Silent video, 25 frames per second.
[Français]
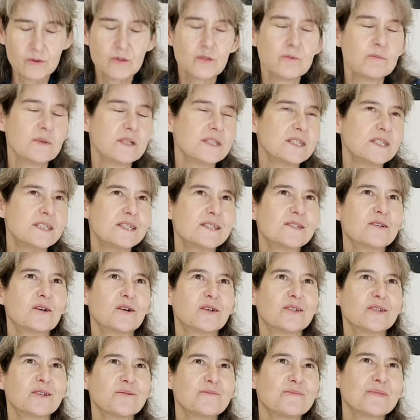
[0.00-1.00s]
de
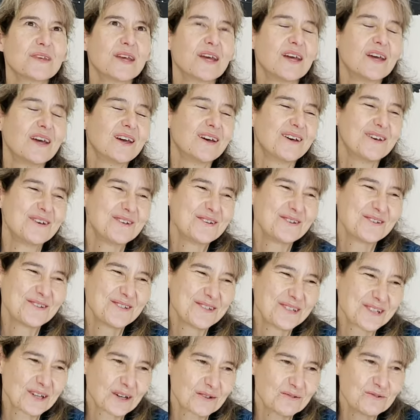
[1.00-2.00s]
Madison,
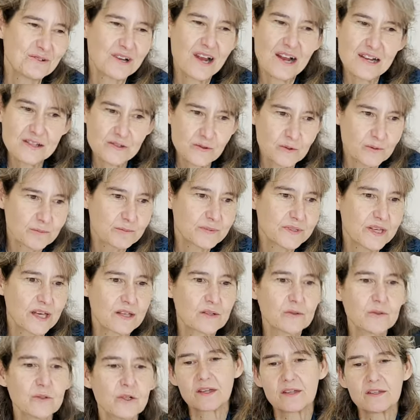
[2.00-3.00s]
euh, j'ai revu La leçon de
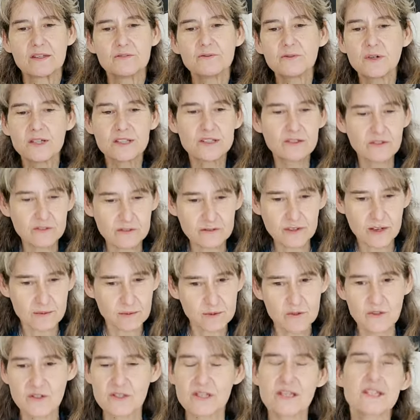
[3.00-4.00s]
piano. Il faut être
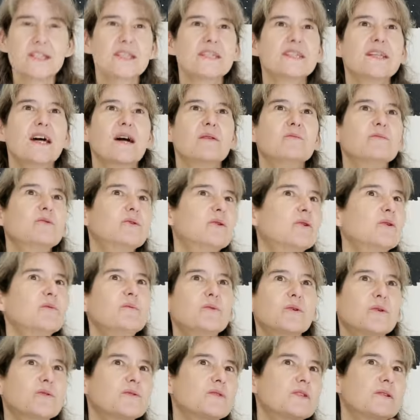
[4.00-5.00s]
vraiment dans un état
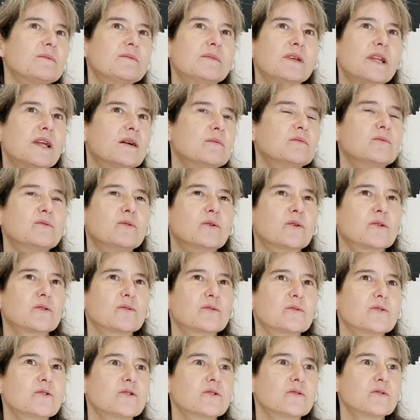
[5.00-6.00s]
amoureux pour filmer
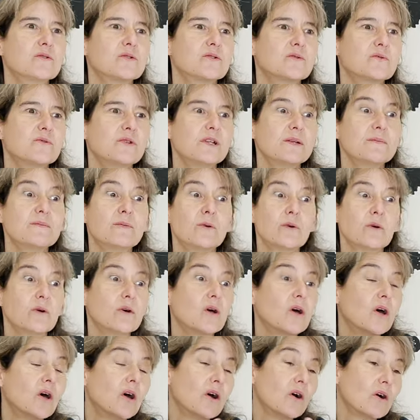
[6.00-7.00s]
l'amour. Donc je, voulais
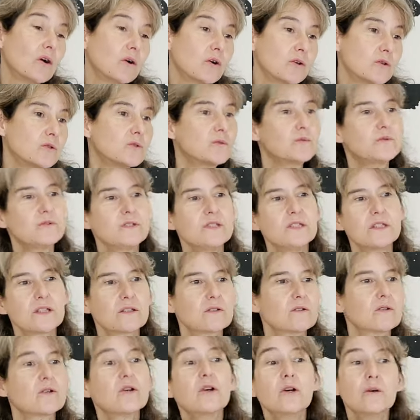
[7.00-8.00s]
me
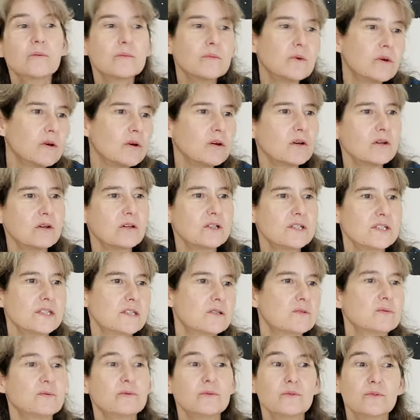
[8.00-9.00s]
ressouvenir de comment euh,
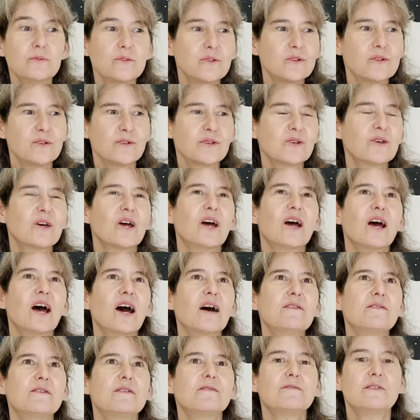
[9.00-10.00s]
Eastwood
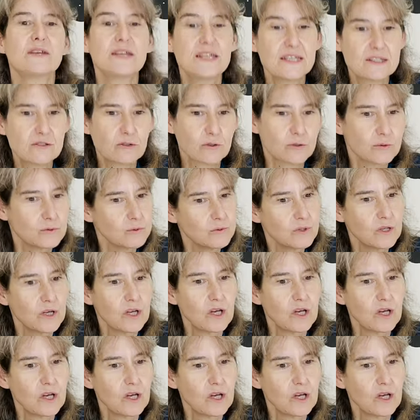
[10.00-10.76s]
avait fait. Et surtout,